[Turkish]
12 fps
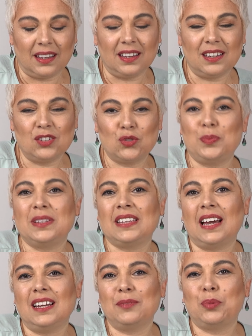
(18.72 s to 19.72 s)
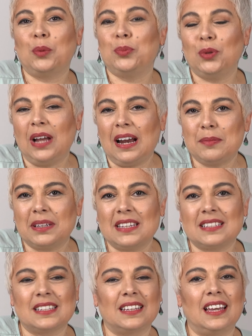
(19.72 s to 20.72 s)
E, Jüpiter popüler bir
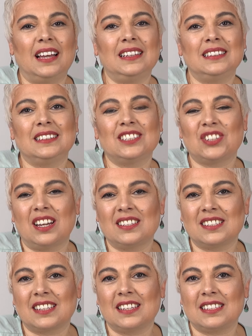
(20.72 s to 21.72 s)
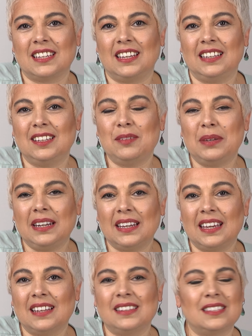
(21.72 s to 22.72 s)
gezegen, şans gezegeni,
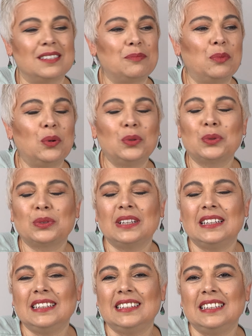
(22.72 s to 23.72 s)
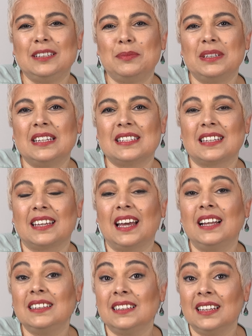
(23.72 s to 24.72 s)
bereket, bollukla ilgili bir
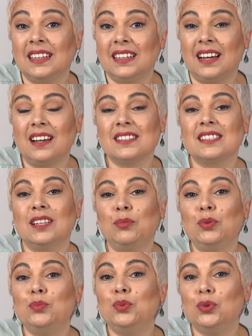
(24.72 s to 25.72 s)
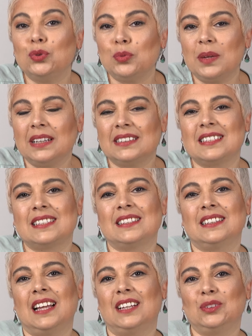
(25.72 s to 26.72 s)
gezegen. Aslında bu büyütme
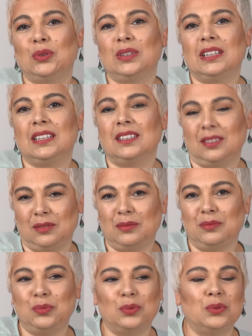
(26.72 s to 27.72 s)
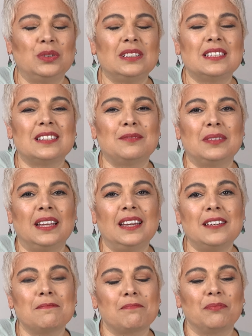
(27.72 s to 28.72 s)
etkisinden dolayı bu
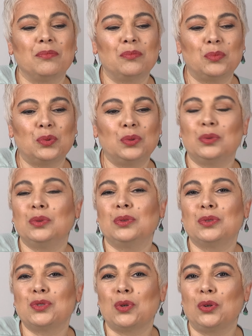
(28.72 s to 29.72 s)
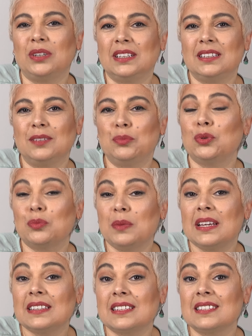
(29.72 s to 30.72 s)
isimde ıı, bu ıı, şöhreti
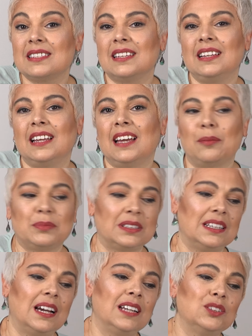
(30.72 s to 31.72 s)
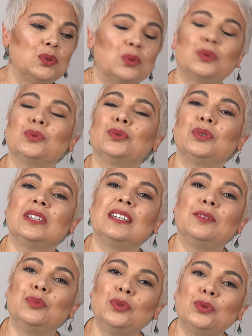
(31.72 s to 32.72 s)
büyütme etkisiyle yaptı. Yani dokunduğu
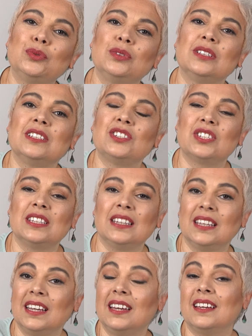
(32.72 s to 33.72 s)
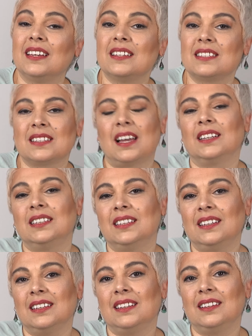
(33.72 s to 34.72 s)
yeri büyüttüğü için e,
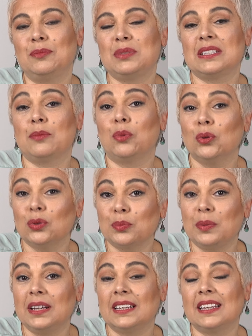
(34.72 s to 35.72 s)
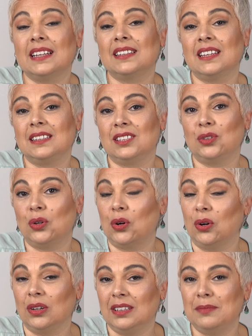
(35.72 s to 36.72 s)
sanki e, bize bolluk bereket
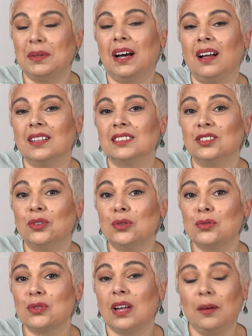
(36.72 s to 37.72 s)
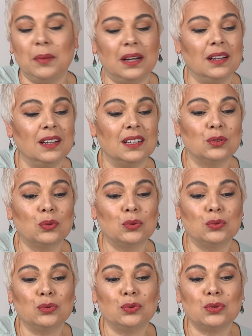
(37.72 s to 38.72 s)
getiriyor gibi algılıyoruz ama
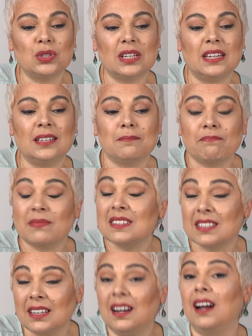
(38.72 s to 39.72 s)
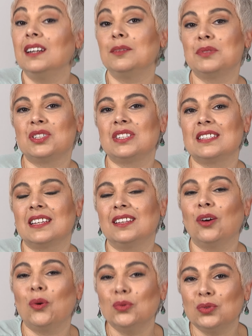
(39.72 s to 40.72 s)
dokunduğu şey zararlı bir
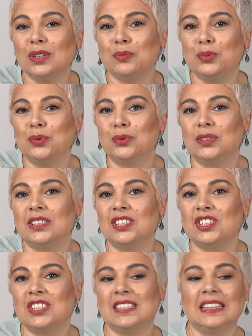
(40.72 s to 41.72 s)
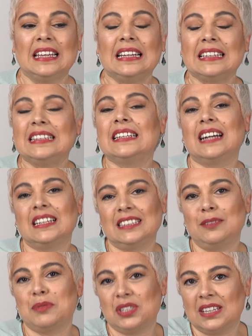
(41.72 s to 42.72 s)
şeyse de onu da büyüttüğü için
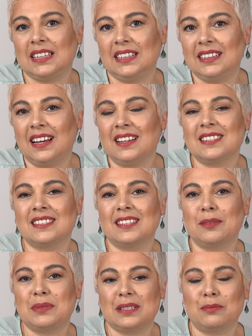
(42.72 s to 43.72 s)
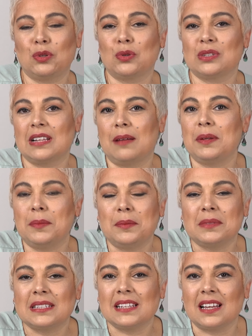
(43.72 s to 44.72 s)
dikkatli bir şekilde aslında bizim
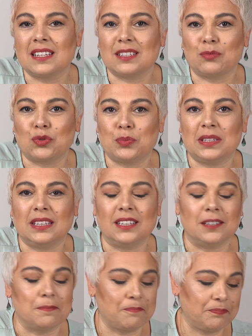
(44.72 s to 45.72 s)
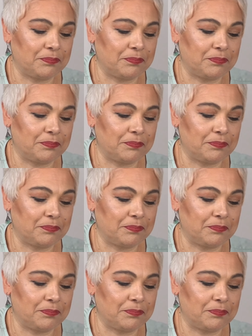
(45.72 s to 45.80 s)
gözlemlememiz lazım Jüpiter'i.